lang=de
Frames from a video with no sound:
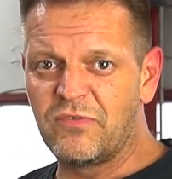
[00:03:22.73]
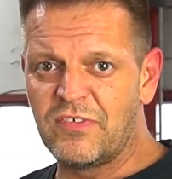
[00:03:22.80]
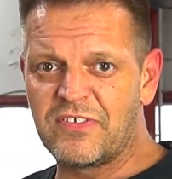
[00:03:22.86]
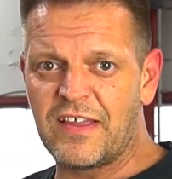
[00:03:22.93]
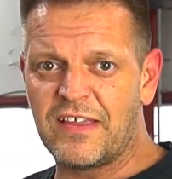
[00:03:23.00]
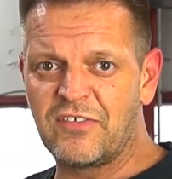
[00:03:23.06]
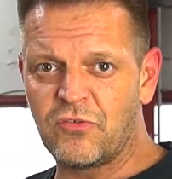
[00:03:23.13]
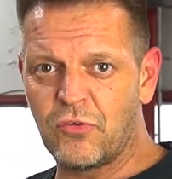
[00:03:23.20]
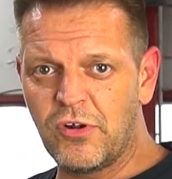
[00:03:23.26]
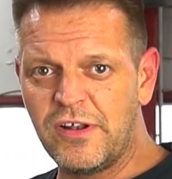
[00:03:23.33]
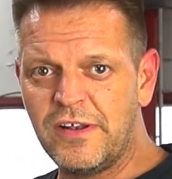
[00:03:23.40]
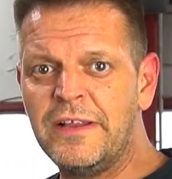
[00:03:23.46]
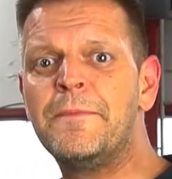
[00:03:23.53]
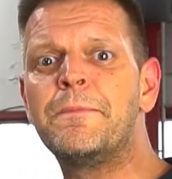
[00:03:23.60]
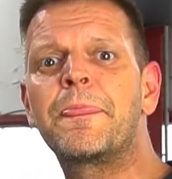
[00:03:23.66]
wie es sein
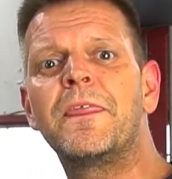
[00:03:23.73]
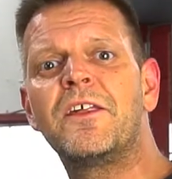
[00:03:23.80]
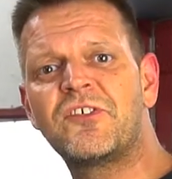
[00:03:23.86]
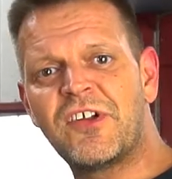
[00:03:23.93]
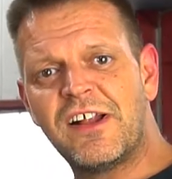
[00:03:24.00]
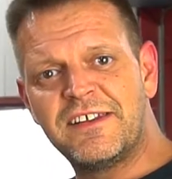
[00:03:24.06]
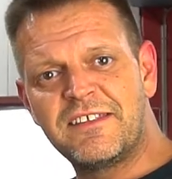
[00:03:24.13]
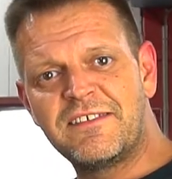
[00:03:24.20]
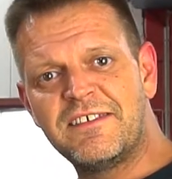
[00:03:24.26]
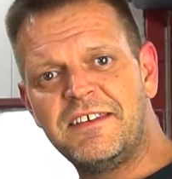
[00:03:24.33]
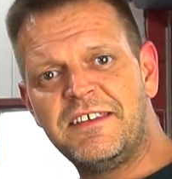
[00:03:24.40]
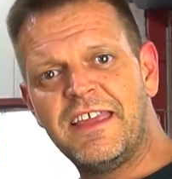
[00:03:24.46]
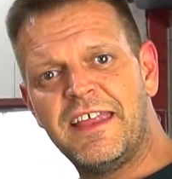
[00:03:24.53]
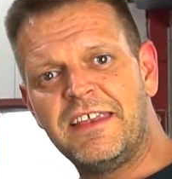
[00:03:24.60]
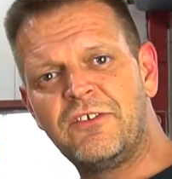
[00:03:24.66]
soll, schaltet sie in
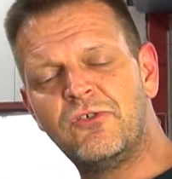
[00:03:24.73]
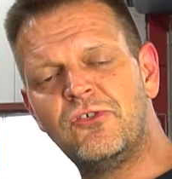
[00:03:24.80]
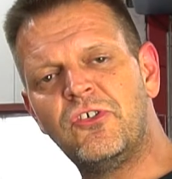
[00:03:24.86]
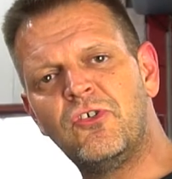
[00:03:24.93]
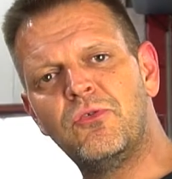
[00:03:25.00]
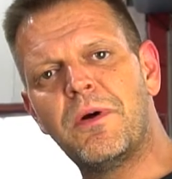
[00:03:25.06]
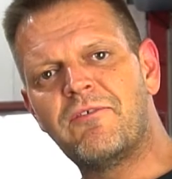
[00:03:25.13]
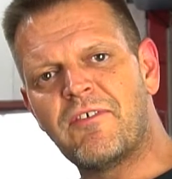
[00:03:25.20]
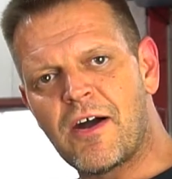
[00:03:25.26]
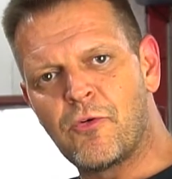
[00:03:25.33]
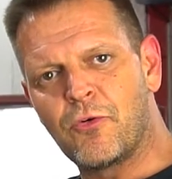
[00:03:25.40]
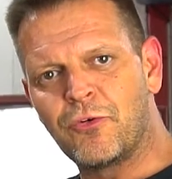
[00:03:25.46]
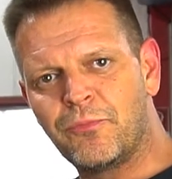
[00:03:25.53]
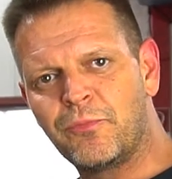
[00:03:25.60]
die endgültige Überwachung.